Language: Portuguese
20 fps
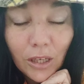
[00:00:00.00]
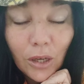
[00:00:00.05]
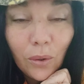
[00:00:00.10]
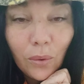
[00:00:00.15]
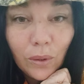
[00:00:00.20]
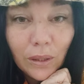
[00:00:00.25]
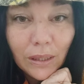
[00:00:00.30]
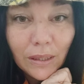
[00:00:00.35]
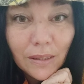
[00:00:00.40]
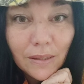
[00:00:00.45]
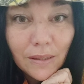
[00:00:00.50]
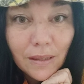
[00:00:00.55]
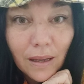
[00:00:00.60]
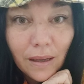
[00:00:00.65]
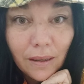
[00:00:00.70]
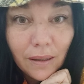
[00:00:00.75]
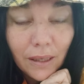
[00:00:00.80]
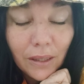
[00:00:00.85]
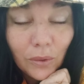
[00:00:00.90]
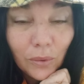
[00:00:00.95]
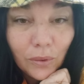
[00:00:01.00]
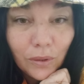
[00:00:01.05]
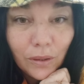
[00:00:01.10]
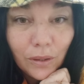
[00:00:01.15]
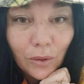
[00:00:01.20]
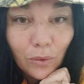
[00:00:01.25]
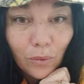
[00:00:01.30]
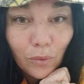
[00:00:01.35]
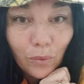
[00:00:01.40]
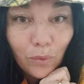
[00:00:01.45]
Eu li isso na Lei do
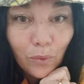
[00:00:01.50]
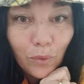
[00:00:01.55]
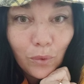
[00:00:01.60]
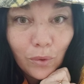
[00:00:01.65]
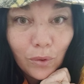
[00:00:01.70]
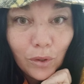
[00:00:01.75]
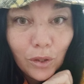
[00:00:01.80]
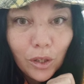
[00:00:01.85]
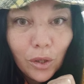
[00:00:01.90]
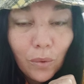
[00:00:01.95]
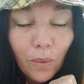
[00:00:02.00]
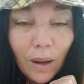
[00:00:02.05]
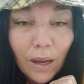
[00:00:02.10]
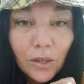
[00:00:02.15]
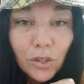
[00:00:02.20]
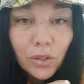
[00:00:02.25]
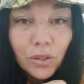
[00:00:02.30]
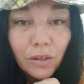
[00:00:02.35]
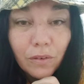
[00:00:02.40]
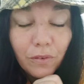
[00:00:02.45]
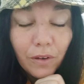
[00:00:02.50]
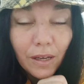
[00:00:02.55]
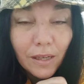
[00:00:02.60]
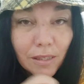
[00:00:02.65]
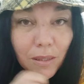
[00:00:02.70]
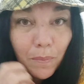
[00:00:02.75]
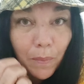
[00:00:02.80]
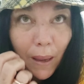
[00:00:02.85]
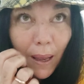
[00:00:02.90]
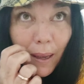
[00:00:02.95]
Triunfo e eu acho que
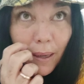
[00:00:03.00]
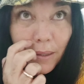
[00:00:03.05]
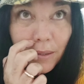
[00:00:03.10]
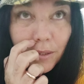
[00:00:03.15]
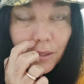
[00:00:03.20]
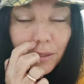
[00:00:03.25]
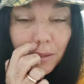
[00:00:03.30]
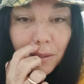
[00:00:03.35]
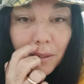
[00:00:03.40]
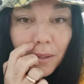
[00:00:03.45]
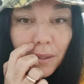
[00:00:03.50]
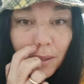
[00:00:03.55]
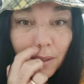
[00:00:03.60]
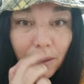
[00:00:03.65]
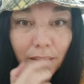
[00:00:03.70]
faz parte